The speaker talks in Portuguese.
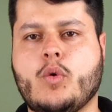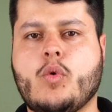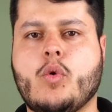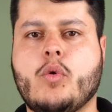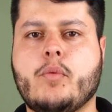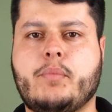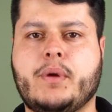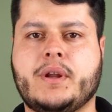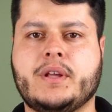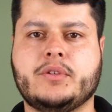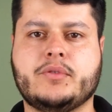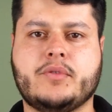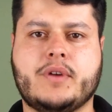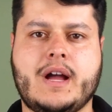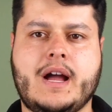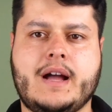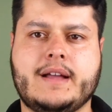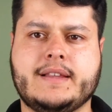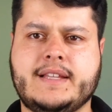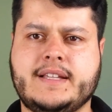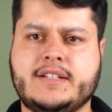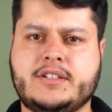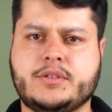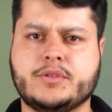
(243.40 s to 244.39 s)
comprando um
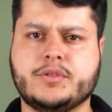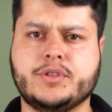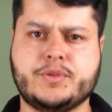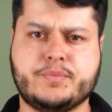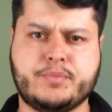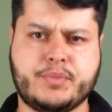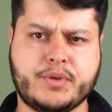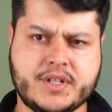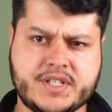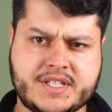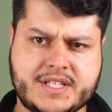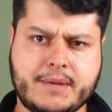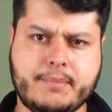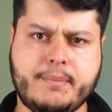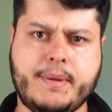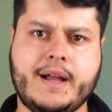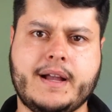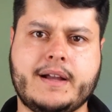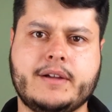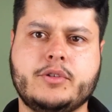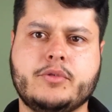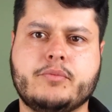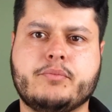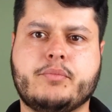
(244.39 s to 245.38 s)
carro desse hoje pode estar tá
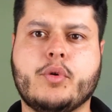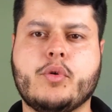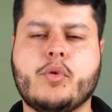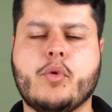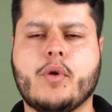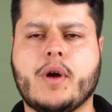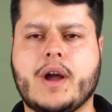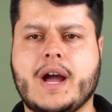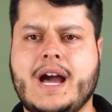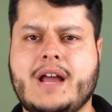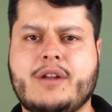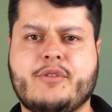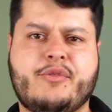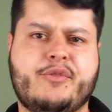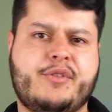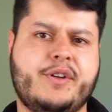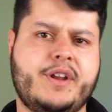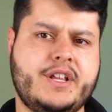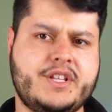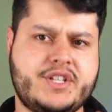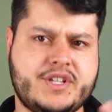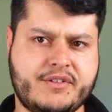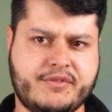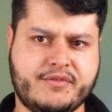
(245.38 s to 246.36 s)
pagando um pouco caro
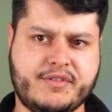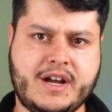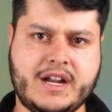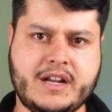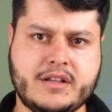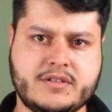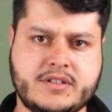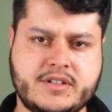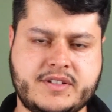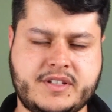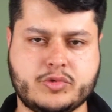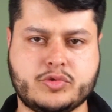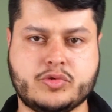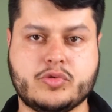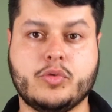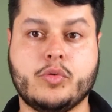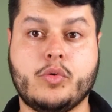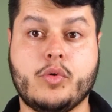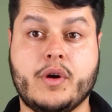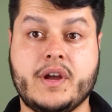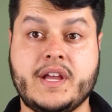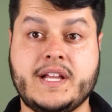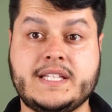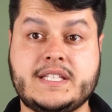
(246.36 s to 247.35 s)
frente a vários de seus
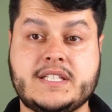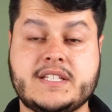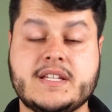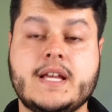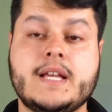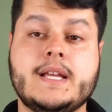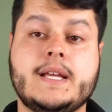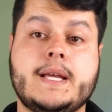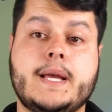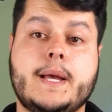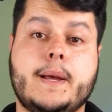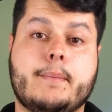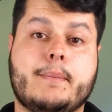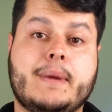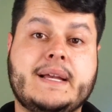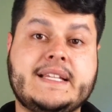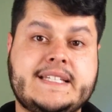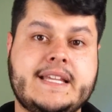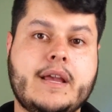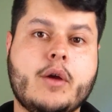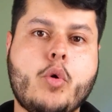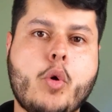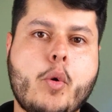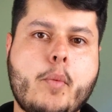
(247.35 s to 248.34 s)
concorrentes,
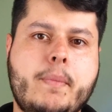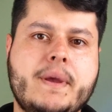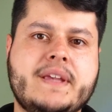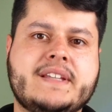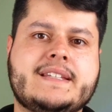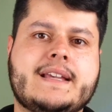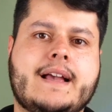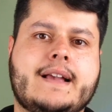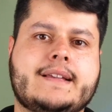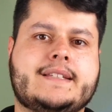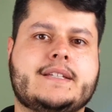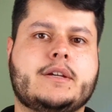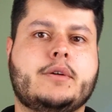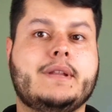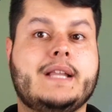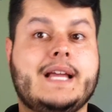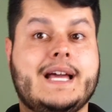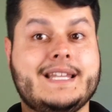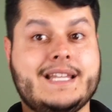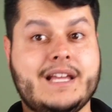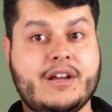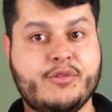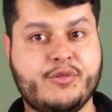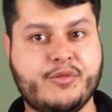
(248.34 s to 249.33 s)
mas em compensação
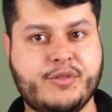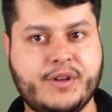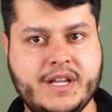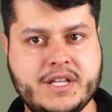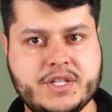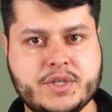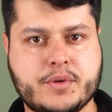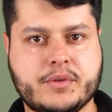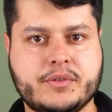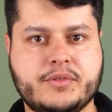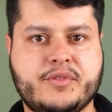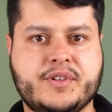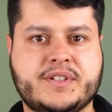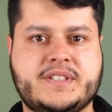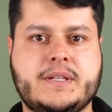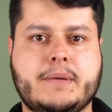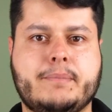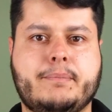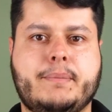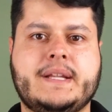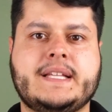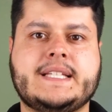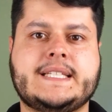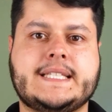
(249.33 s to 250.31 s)
lá na frente, quando
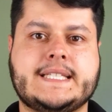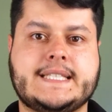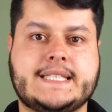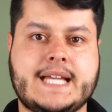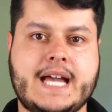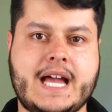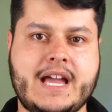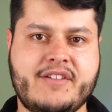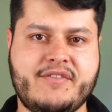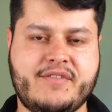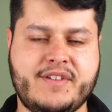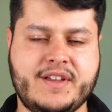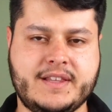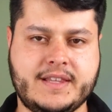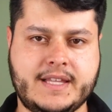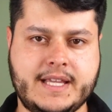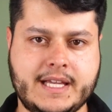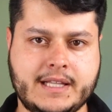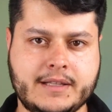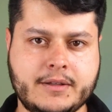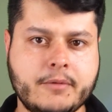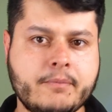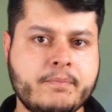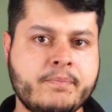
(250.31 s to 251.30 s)
você precisar
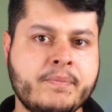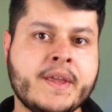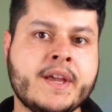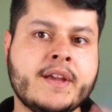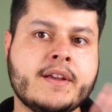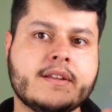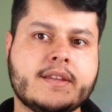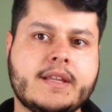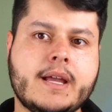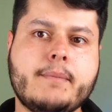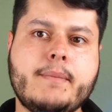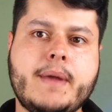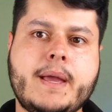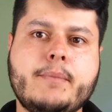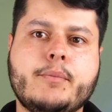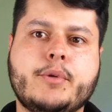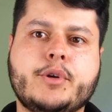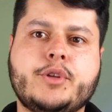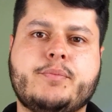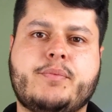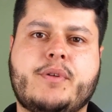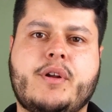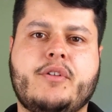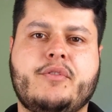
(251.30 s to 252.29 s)
revendê-lo, também
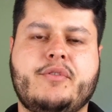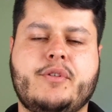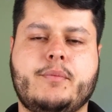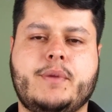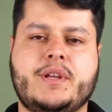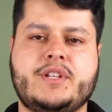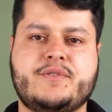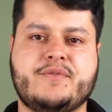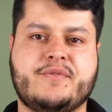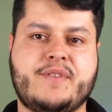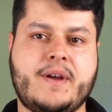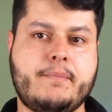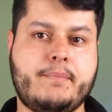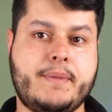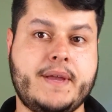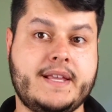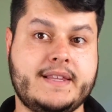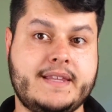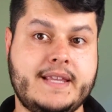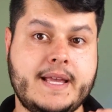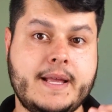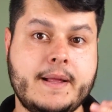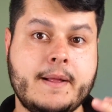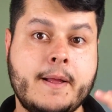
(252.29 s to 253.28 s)
muito provavelmente vai
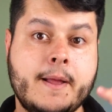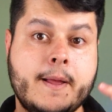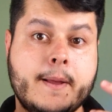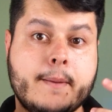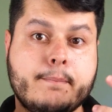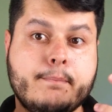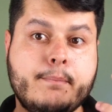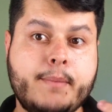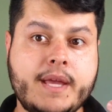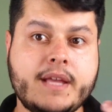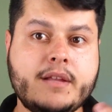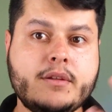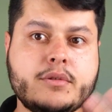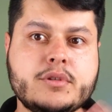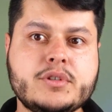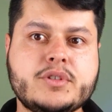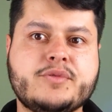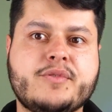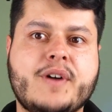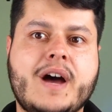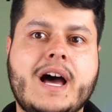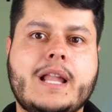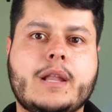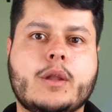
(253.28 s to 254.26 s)
perder
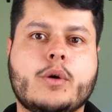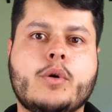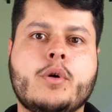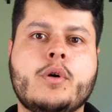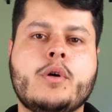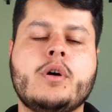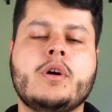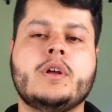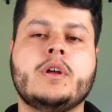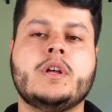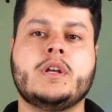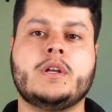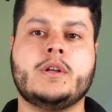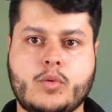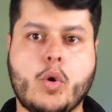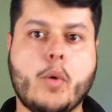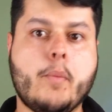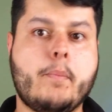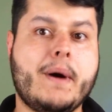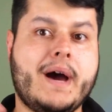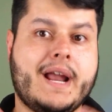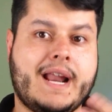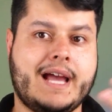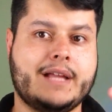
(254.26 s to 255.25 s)
menos valor
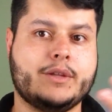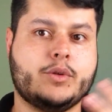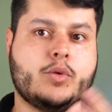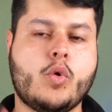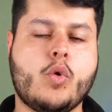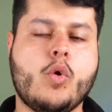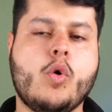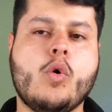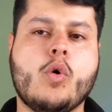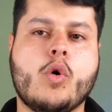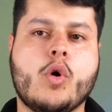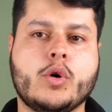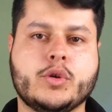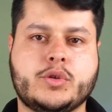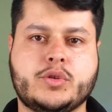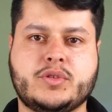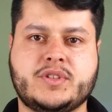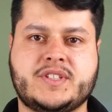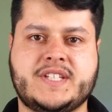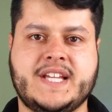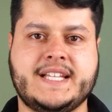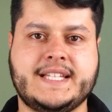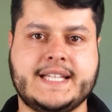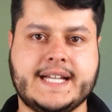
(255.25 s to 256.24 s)
comparado com
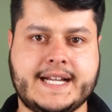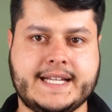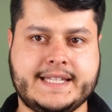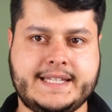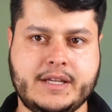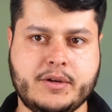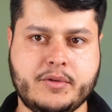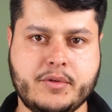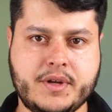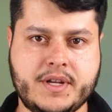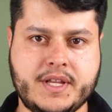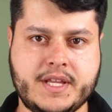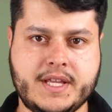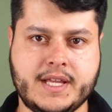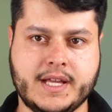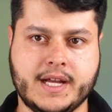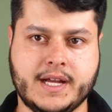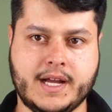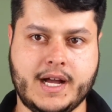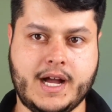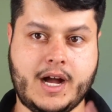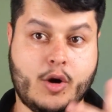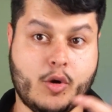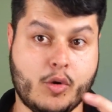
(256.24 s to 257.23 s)
outros aí da
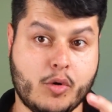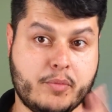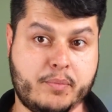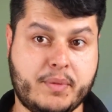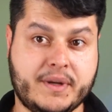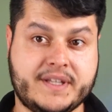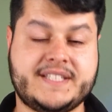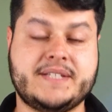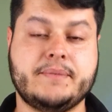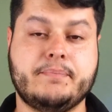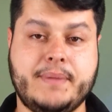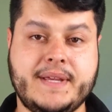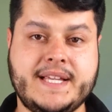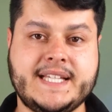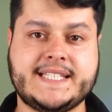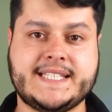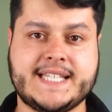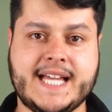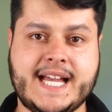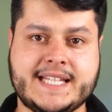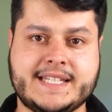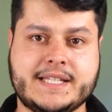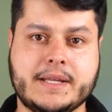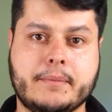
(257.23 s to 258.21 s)
categoria. Algo para se
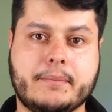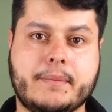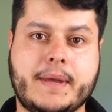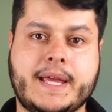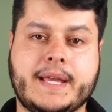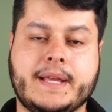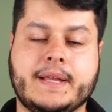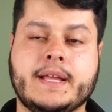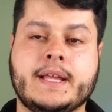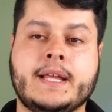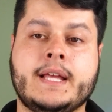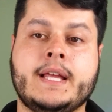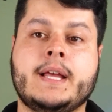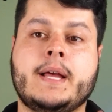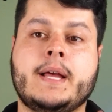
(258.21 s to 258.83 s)
pensar também.